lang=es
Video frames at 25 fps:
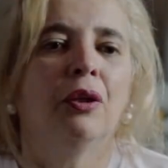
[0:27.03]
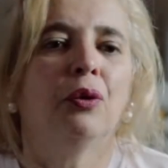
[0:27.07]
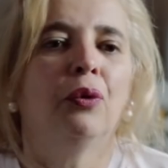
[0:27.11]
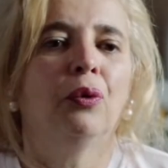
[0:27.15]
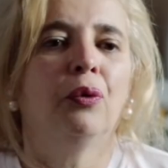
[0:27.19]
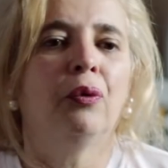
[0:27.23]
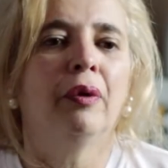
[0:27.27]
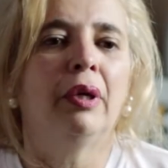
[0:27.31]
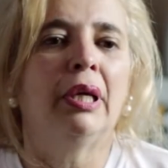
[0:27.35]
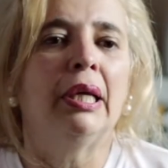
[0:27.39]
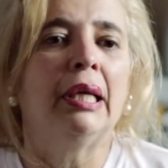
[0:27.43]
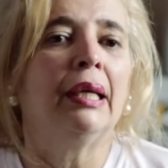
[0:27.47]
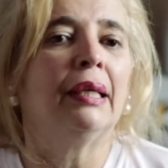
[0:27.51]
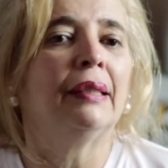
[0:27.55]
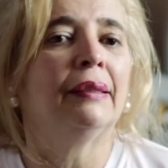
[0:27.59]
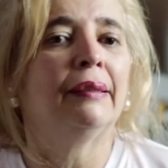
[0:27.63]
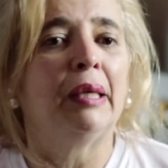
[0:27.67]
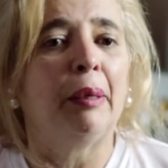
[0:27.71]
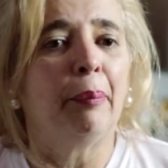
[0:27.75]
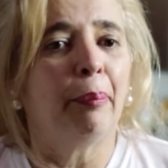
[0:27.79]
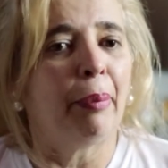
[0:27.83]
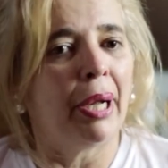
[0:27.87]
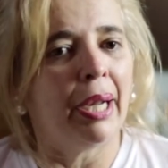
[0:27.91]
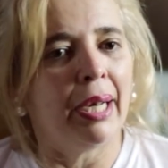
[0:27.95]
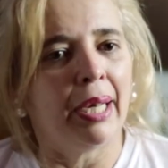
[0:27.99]
tuve que
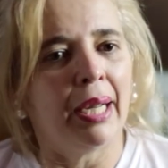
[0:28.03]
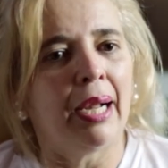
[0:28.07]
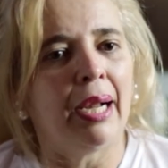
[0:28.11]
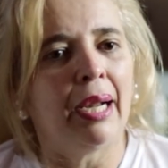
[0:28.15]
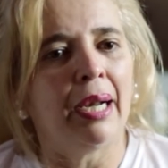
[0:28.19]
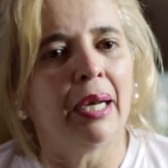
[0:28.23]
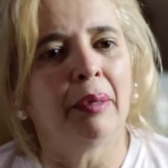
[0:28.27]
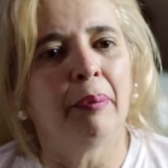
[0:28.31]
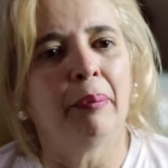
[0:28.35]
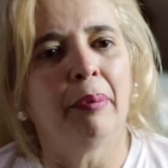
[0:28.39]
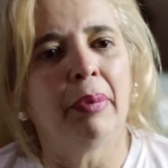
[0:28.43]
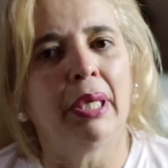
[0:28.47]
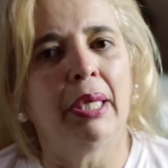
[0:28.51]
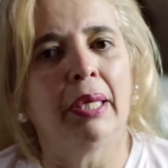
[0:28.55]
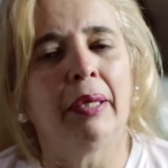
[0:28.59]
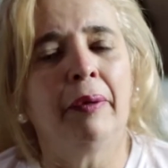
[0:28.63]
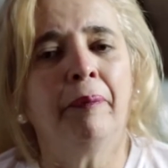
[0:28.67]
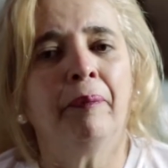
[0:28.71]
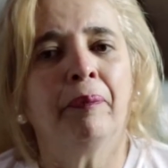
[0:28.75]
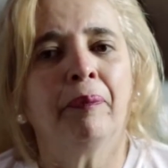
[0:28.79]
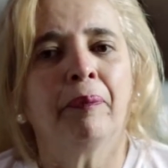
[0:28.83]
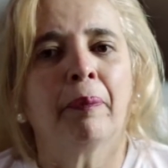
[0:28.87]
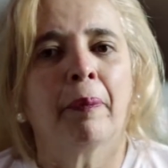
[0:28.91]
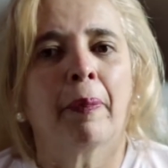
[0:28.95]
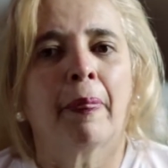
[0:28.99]

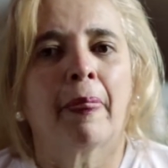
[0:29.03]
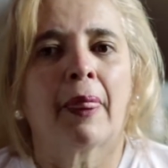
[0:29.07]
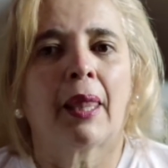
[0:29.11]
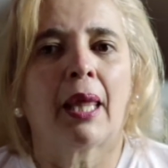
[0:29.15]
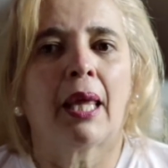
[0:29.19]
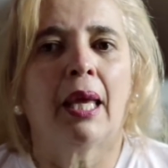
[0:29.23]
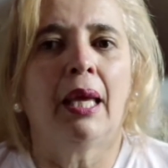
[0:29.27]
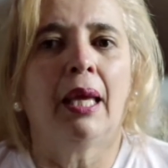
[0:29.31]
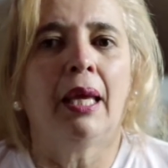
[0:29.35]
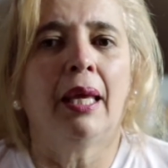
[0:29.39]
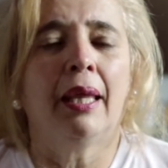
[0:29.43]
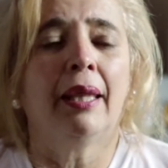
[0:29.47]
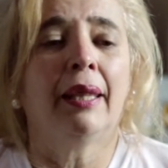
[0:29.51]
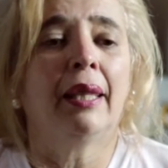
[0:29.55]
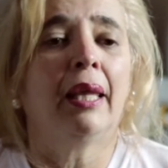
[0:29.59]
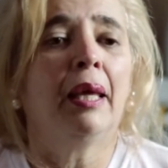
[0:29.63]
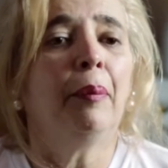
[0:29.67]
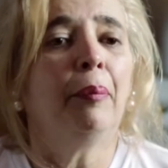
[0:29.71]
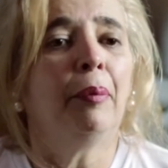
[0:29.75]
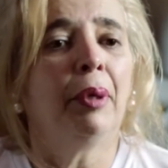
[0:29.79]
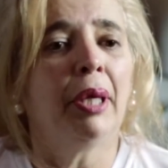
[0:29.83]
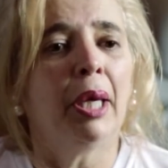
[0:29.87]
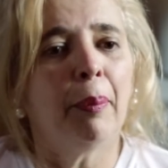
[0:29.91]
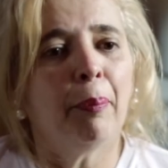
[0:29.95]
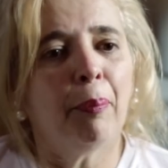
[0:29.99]
separarme eh,
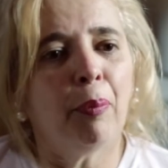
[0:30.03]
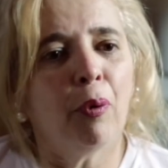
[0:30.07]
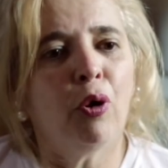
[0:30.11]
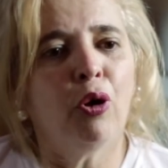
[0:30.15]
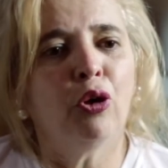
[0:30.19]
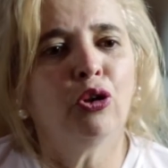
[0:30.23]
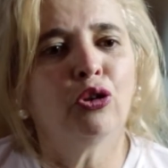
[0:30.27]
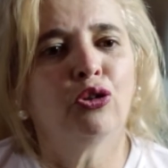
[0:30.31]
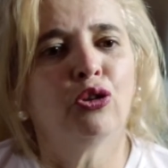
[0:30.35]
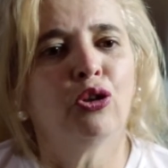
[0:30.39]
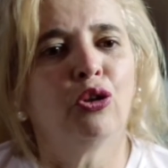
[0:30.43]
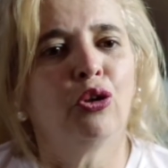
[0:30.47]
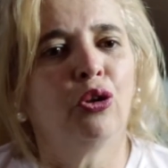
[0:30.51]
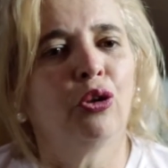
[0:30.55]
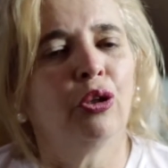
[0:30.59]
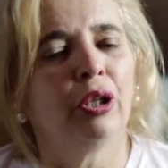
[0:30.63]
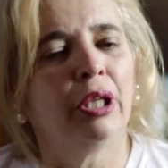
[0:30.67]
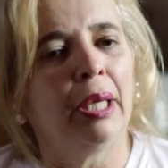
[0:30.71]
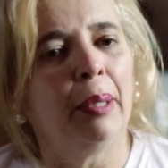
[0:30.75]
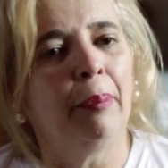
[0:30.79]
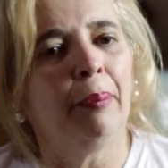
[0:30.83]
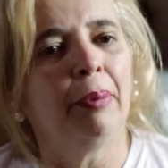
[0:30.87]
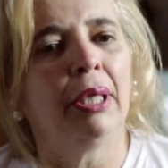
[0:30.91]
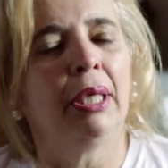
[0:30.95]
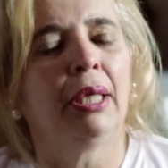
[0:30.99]
de mi esposo,
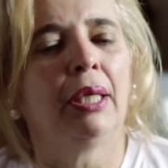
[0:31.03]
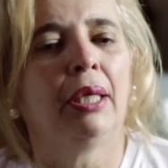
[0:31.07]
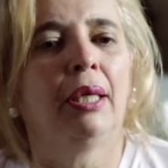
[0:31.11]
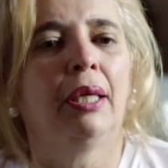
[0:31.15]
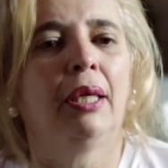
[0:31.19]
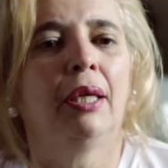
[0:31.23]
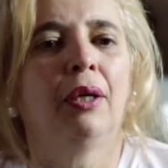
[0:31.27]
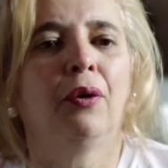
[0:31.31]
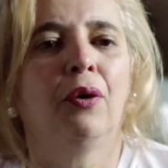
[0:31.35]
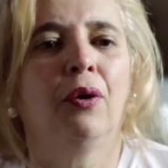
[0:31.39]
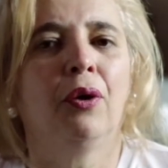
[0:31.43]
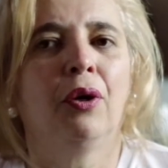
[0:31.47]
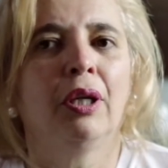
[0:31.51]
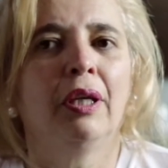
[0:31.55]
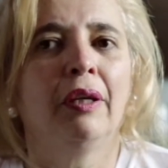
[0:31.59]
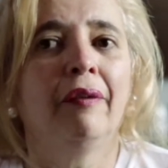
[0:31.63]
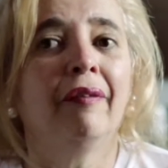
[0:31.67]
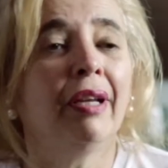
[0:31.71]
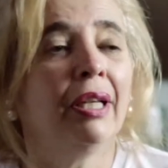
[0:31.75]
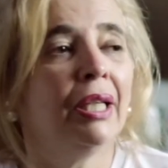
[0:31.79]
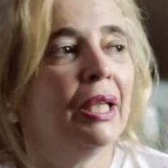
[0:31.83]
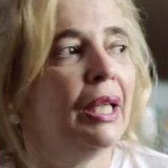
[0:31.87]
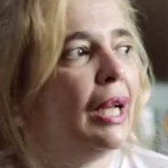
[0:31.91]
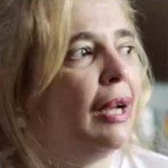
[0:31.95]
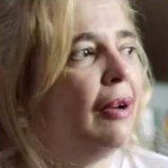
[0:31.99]
de mis hijos y
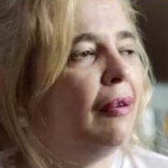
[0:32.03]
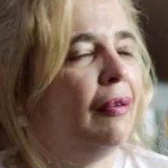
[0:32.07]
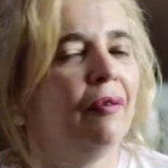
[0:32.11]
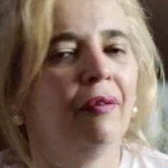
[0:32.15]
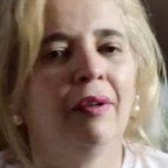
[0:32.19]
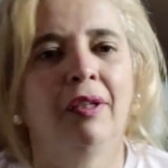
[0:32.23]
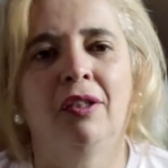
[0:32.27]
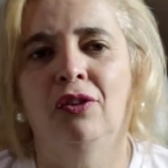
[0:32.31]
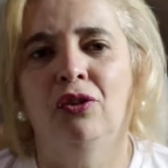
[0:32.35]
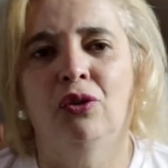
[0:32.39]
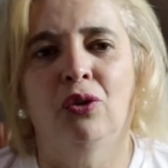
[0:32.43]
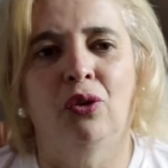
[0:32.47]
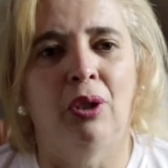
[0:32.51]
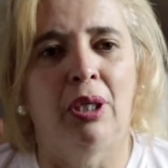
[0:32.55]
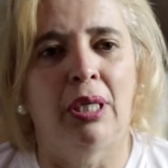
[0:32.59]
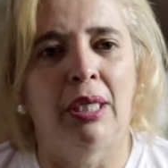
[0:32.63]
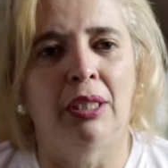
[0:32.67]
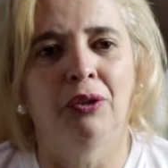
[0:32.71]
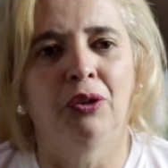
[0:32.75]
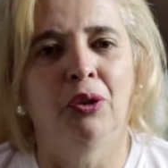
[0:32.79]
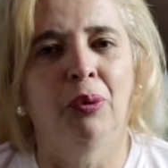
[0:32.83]
venir a vivir sola.